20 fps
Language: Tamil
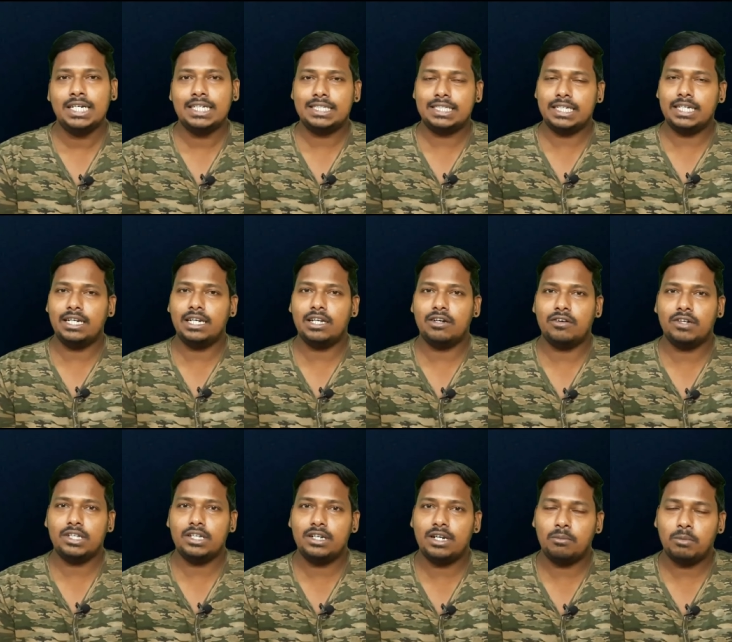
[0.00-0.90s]
சீனில்
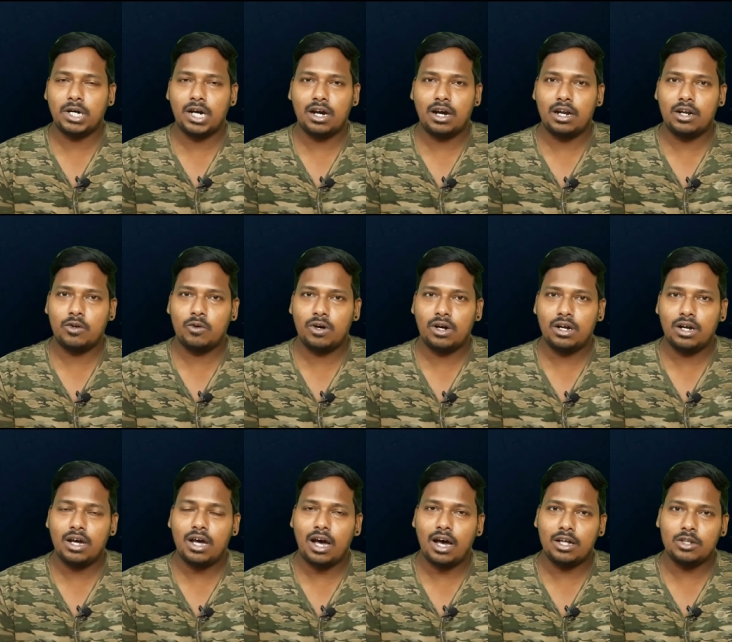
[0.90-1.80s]
வந்து நமக்கு காட்டுவாங்க
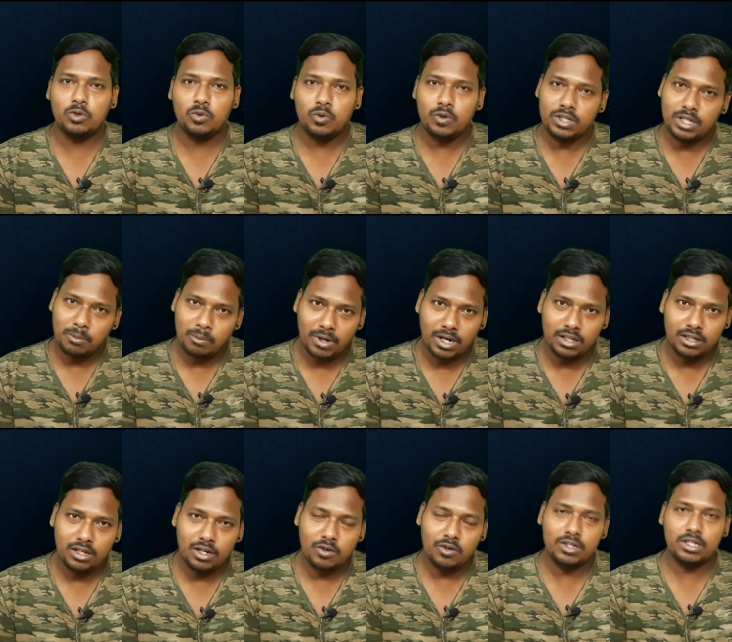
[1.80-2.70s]
அதுவும் இந்த
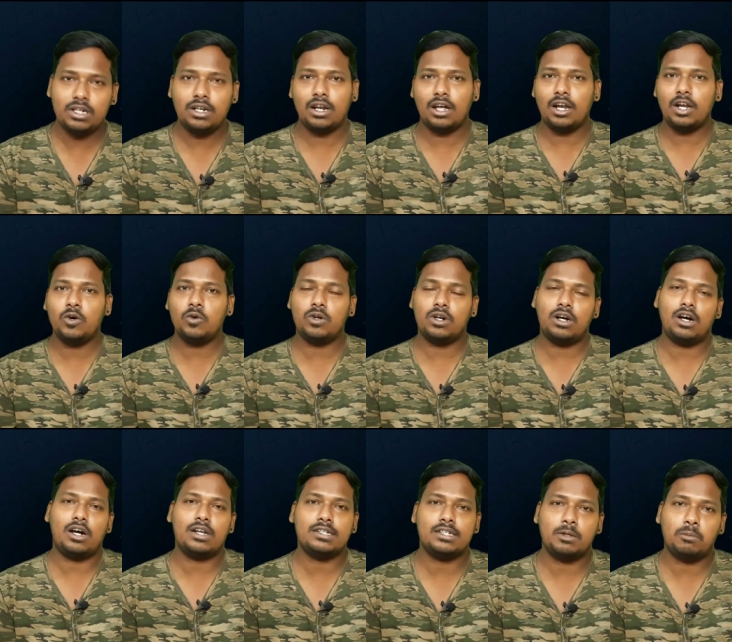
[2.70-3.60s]
படத்தில் வந்து நல்ல ஒரு
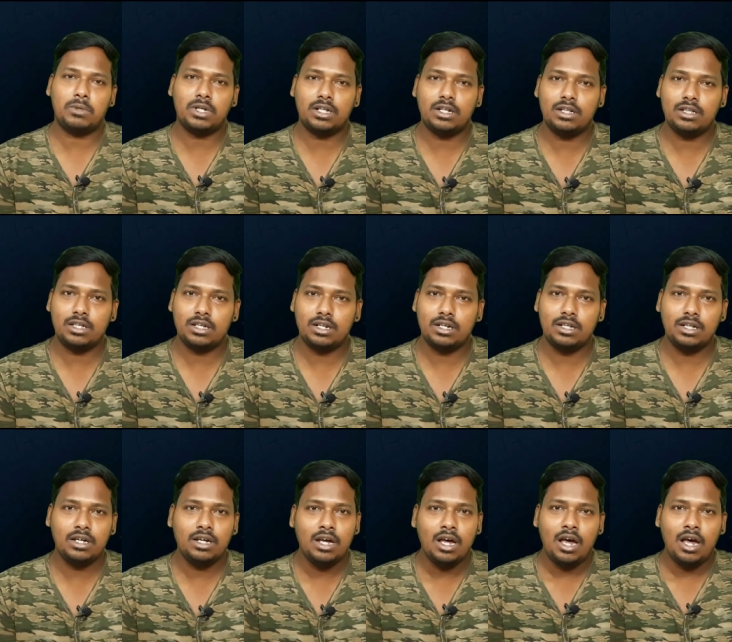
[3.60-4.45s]
கான்செப்டாக தான் தெரியுது